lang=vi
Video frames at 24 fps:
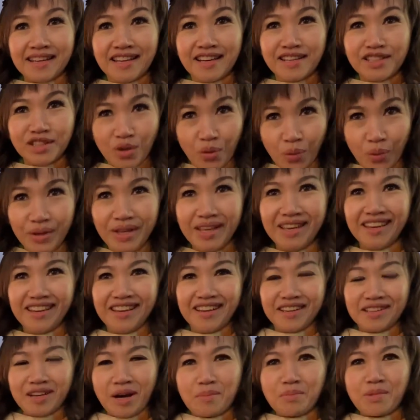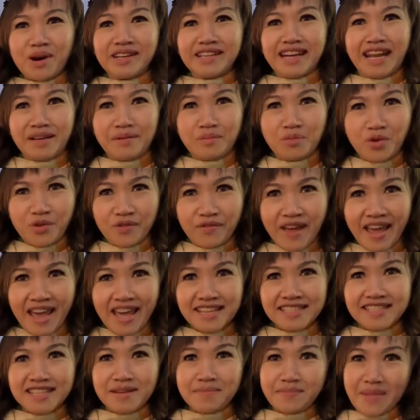lớn tuổi không có rành mua
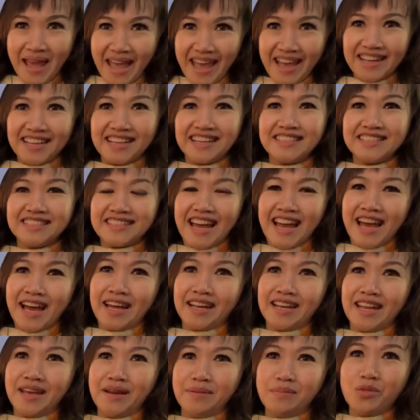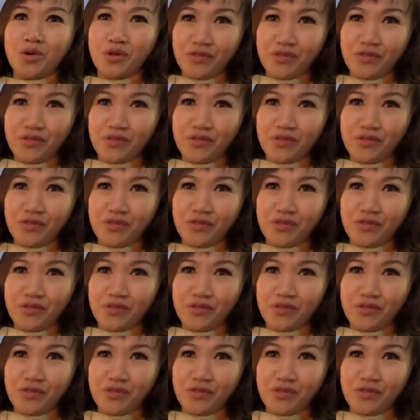vé trên mạng á, ra để mua